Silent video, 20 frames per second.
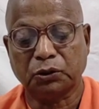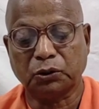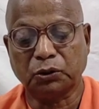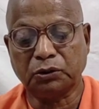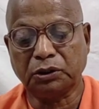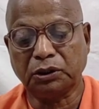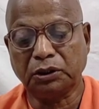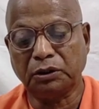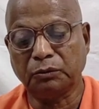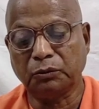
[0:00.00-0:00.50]

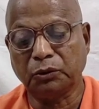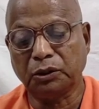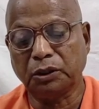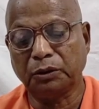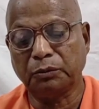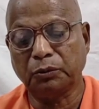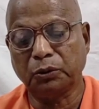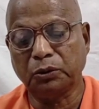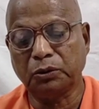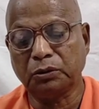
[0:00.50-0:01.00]
শশীর
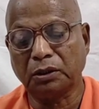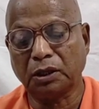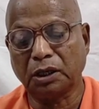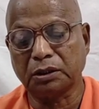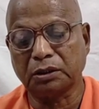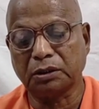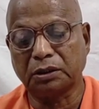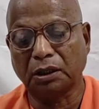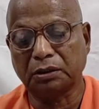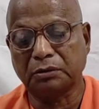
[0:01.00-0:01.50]
মনে বহু
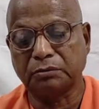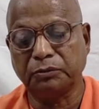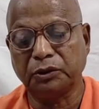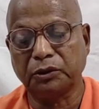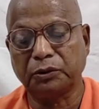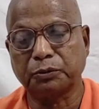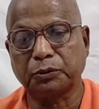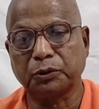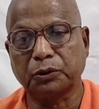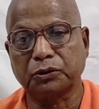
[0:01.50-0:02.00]

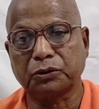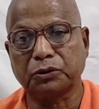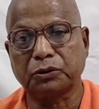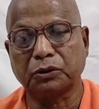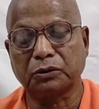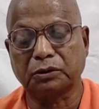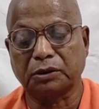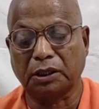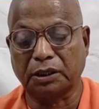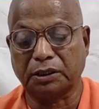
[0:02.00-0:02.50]
আধ্যাত্মিক প্রশ্ন
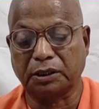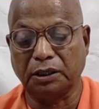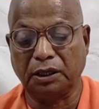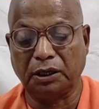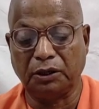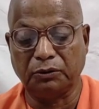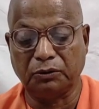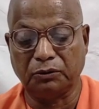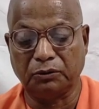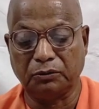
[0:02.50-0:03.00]

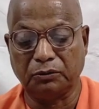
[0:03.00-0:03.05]
থাকিলেও